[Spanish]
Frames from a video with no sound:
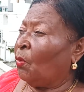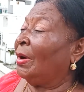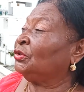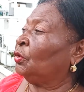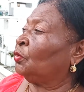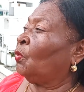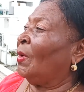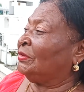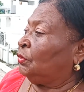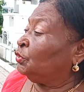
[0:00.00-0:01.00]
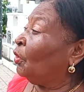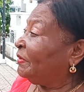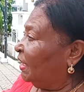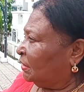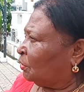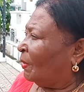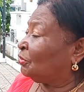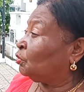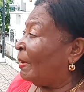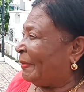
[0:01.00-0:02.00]
Cuando, cuando no vienen,
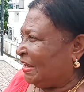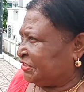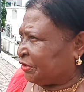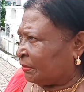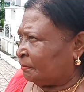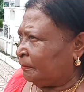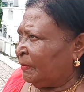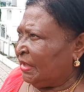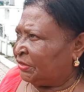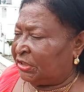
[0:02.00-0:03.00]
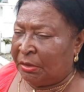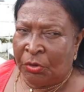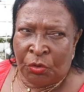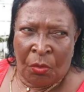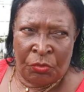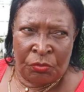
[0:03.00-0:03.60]
cuando no aparecen, ah, tenemos como